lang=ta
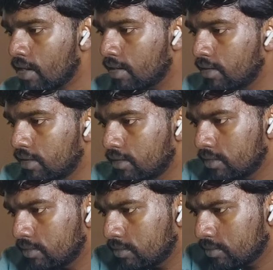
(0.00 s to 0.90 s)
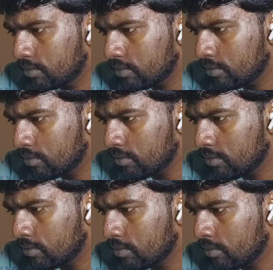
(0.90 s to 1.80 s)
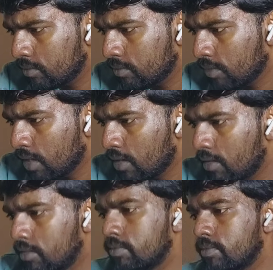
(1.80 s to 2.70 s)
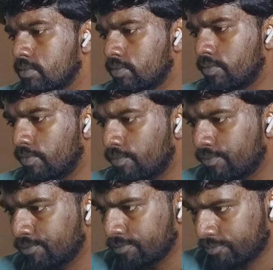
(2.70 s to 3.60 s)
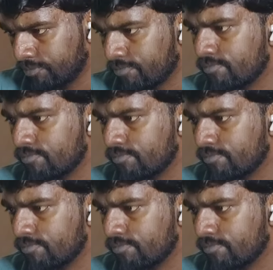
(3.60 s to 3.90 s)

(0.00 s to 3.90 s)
Do you know who these officers are? Renowned encounter specialists, sir.